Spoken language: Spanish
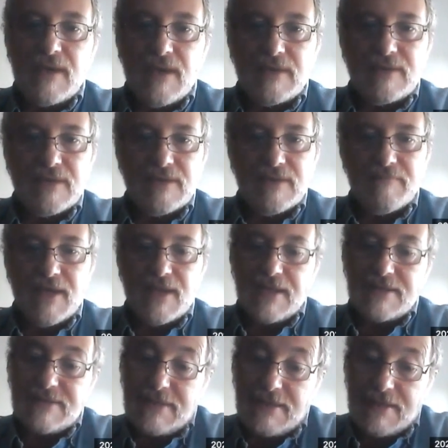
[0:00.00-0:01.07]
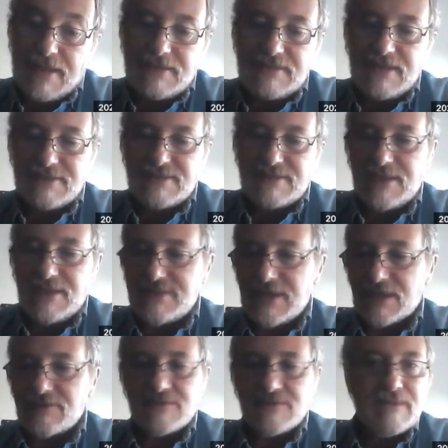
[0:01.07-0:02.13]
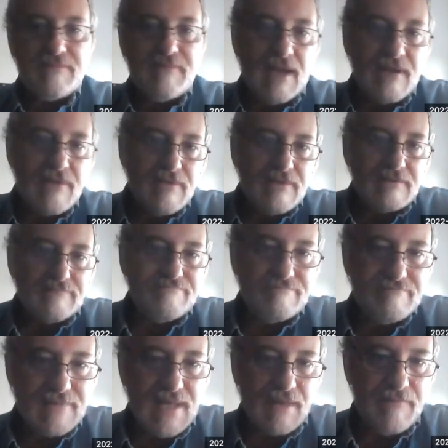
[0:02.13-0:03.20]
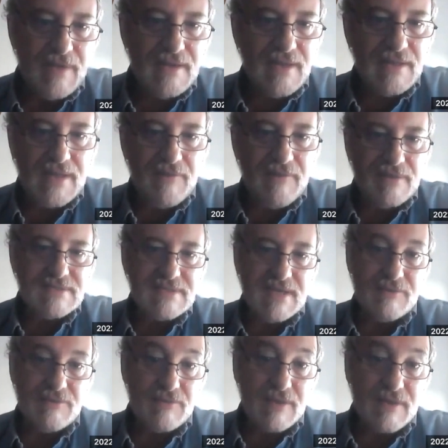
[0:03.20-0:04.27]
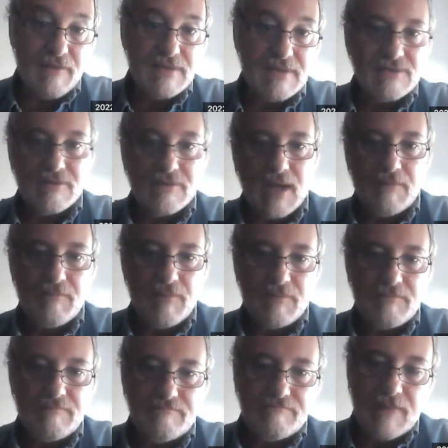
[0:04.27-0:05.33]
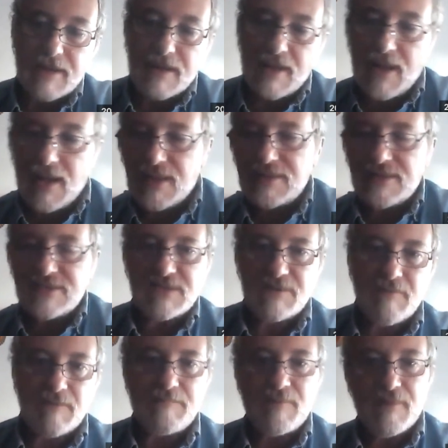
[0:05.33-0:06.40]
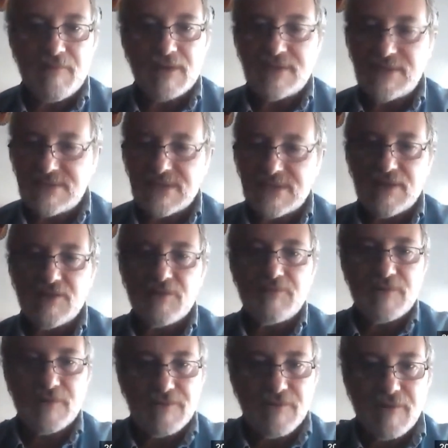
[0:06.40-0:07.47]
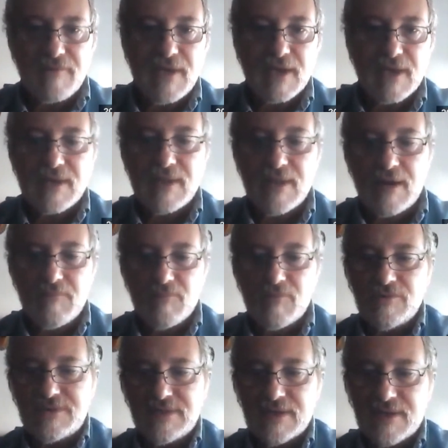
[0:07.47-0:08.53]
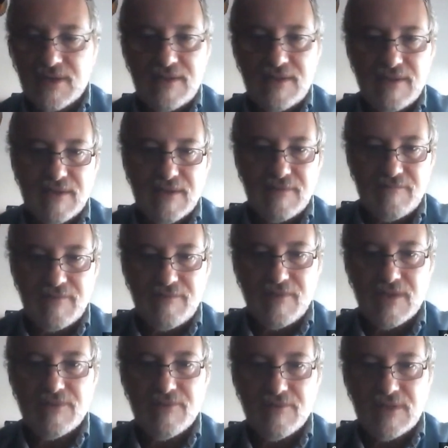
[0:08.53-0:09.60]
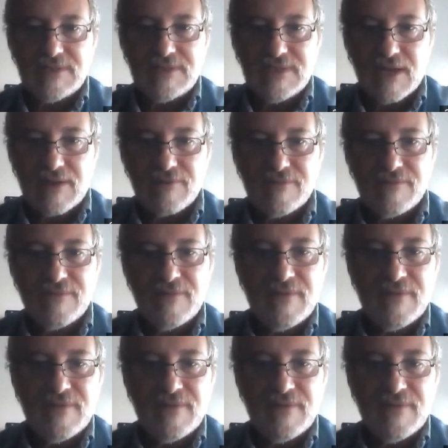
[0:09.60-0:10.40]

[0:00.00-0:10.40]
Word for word: Este tema de las estancias en el Chaco Semiario también está avanzando. Cada vez son campos más grandes, se van privatizando, pero todavía queda mucha gente viviendo en el Chaco.